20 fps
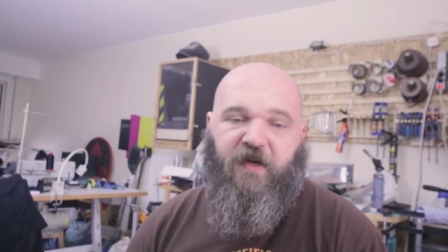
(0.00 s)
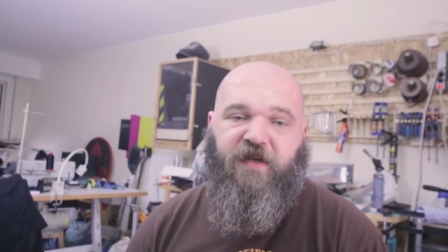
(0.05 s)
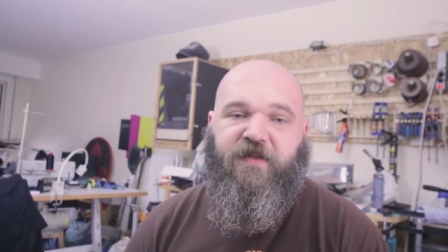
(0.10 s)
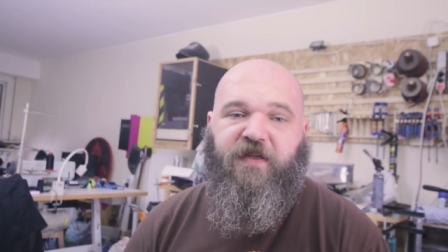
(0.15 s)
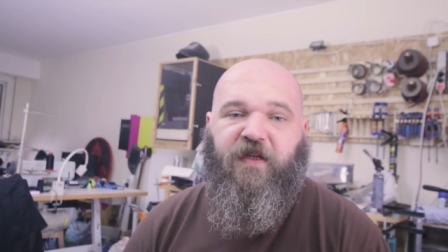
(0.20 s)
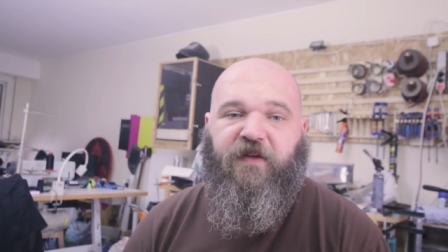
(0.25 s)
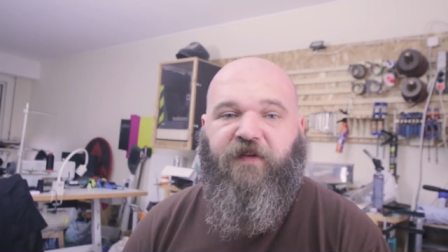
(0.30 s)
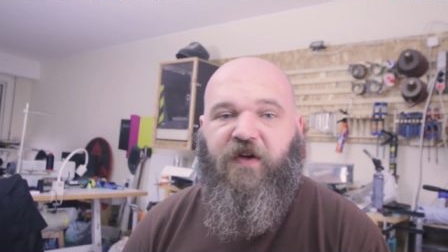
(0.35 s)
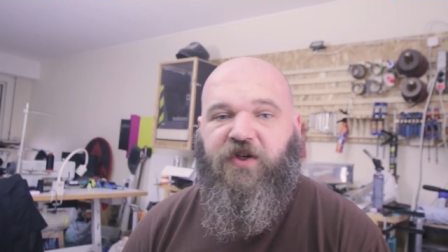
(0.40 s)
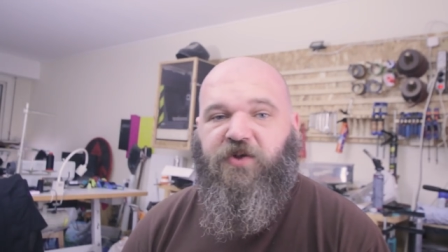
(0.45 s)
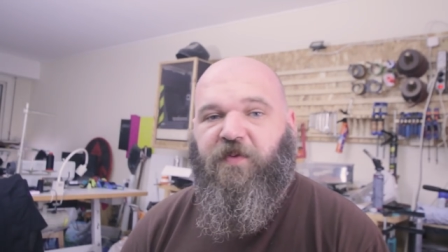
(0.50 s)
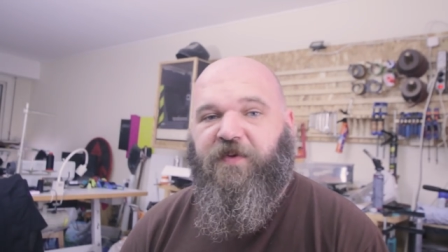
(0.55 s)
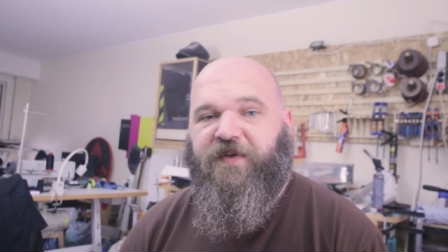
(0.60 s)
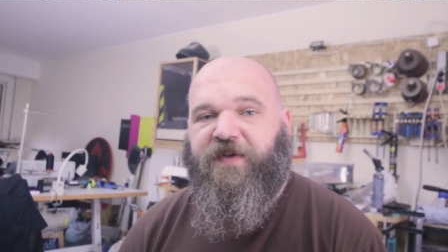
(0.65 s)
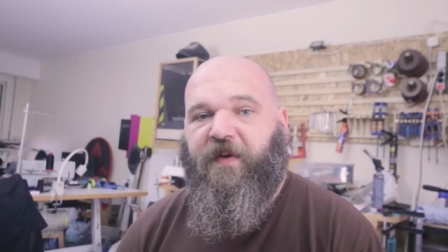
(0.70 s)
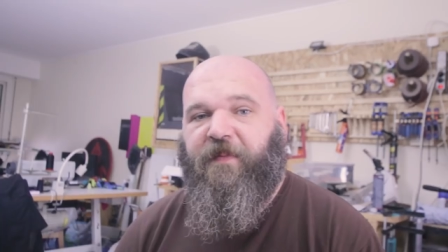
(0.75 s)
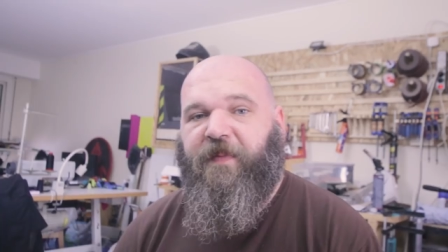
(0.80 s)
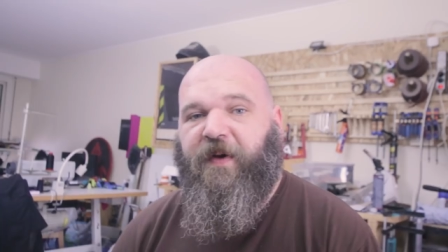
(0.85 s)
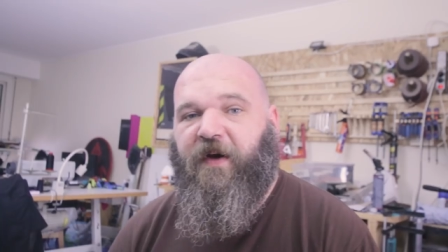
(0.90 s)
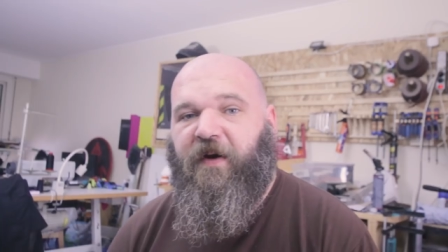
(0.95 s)
risque d'être vachement
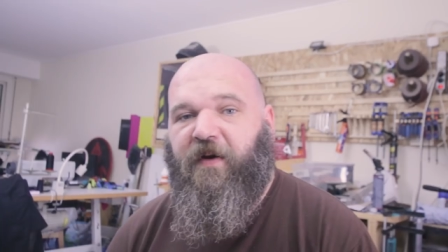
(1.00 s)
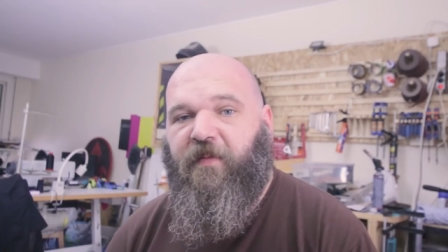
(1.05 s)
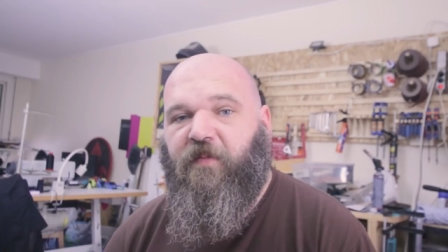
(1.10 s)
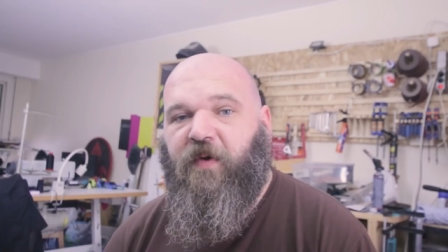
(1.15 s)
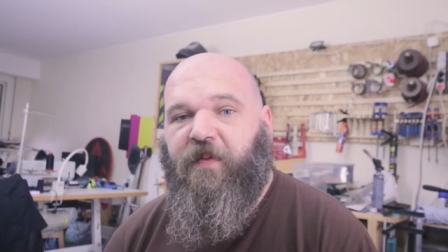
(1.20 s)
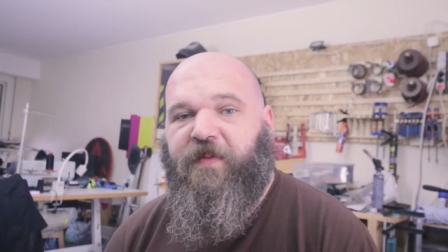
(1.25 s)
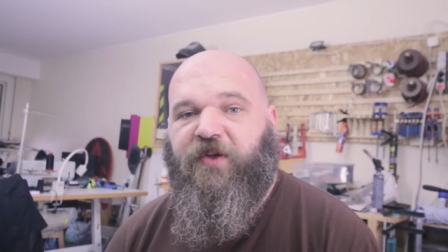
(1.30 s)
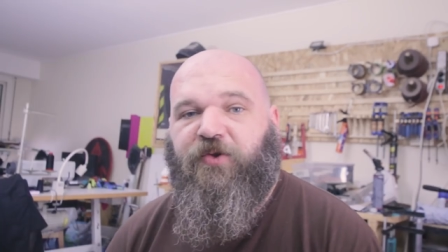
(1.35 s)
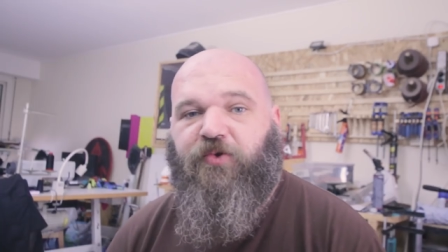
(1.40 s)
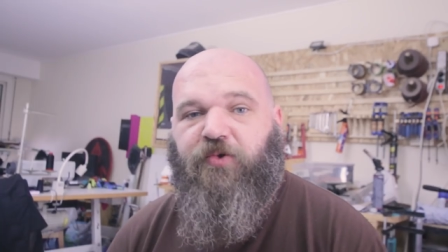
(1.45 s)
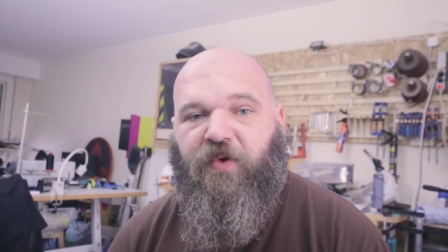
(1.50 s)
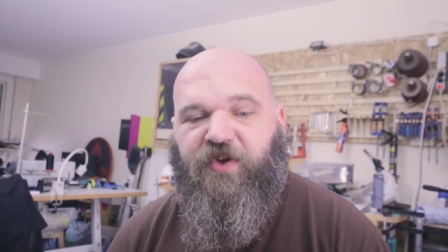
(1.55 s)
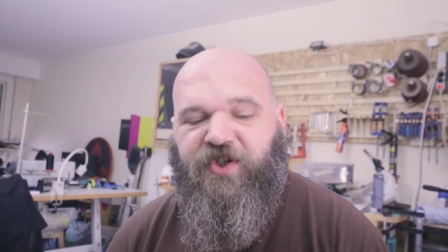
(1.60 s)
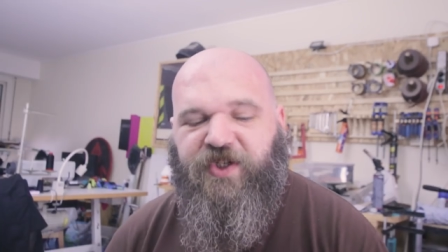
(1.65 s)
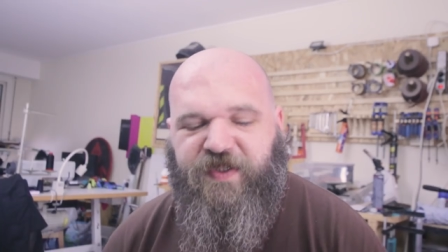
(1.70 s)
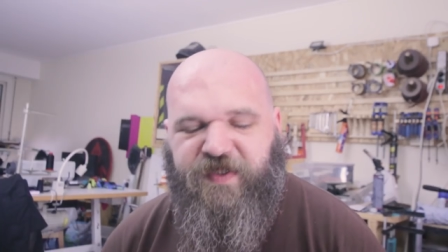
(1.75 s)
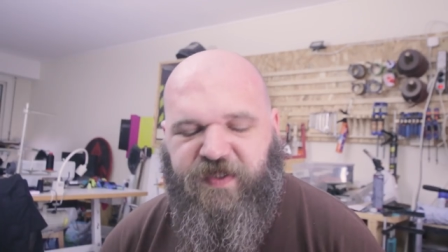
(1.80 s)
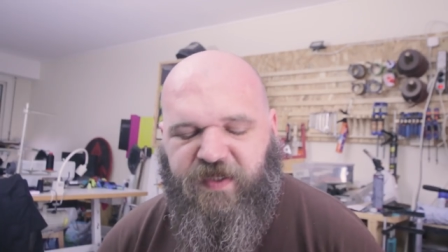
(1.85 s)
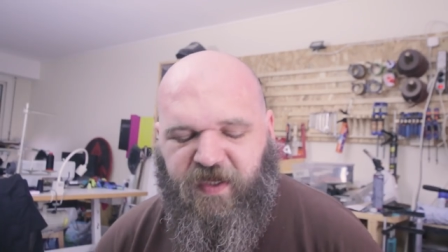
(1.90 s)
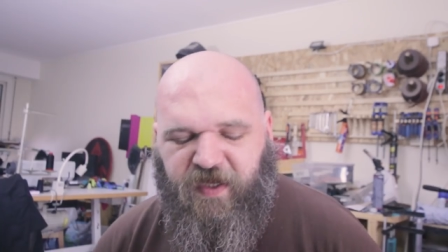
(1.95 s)
sympa. Moi, bien sûr,
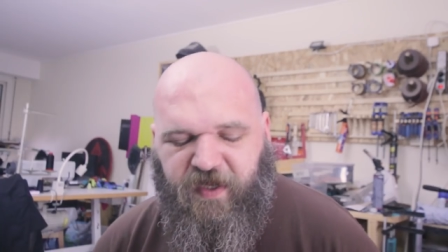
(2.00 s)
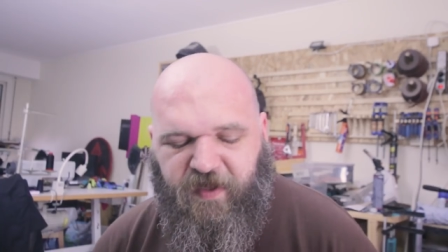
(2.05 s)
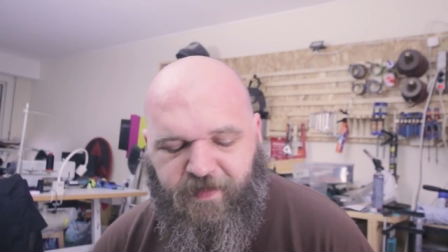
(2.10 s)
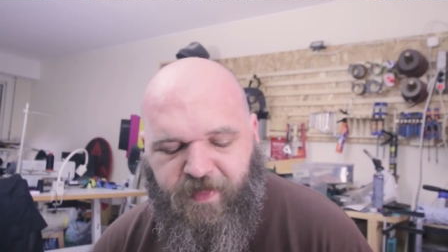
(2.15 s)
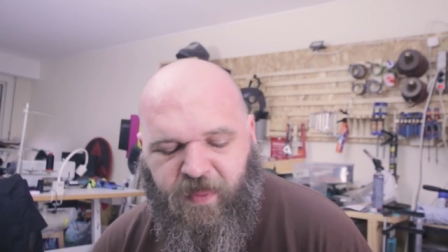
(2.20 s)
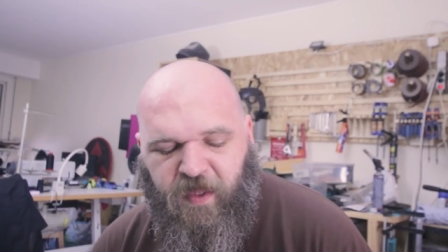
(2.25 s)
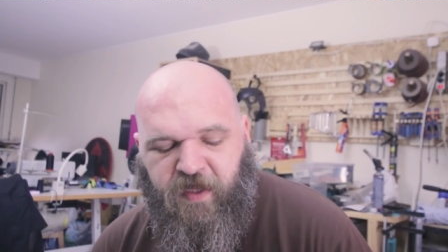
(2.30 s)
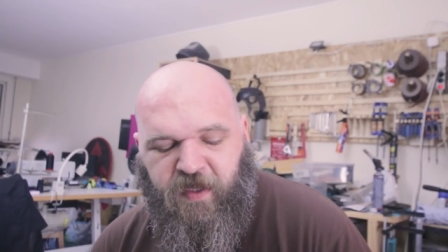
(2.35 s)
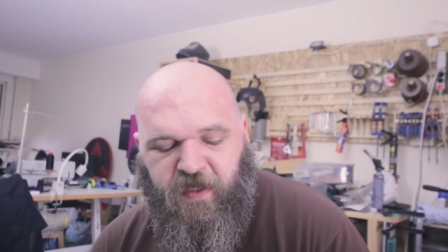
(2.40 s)
j'y serai.